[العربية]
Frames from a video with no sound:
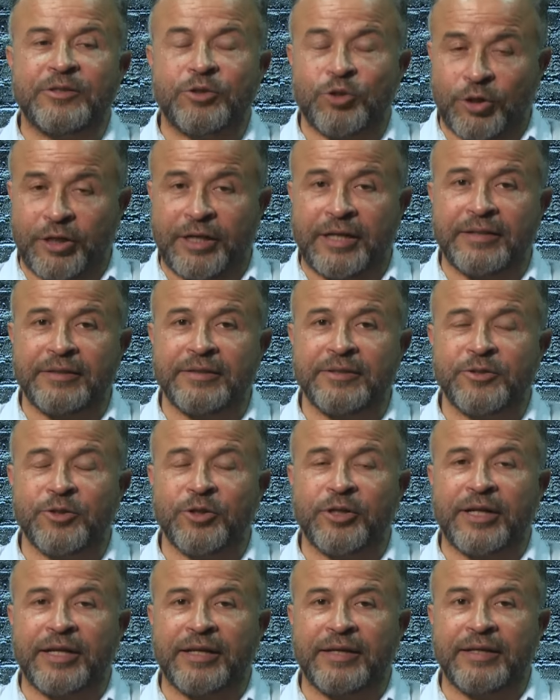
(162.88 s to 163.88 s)
شكرا
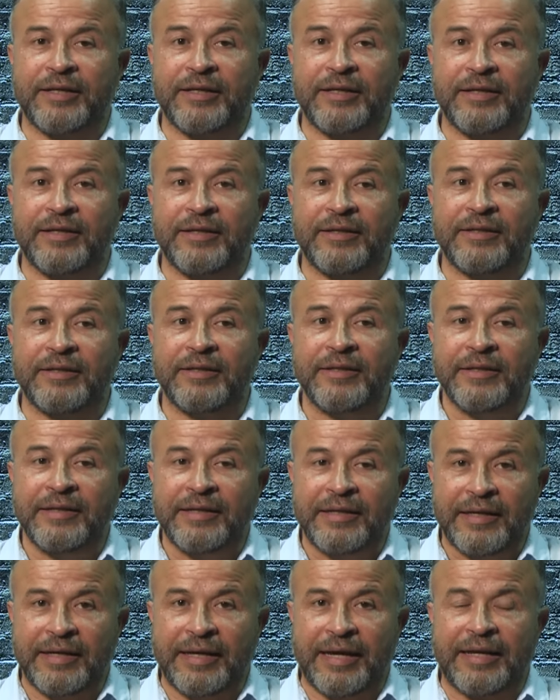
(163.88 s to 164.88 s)
شكرا
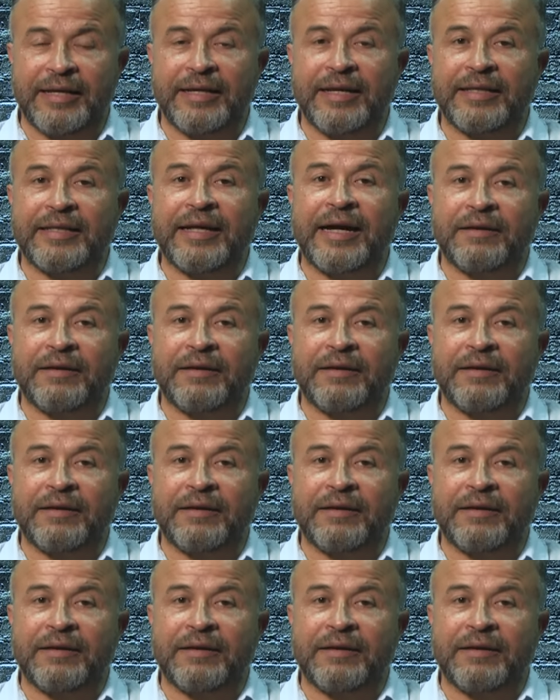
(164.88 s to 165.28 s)
لان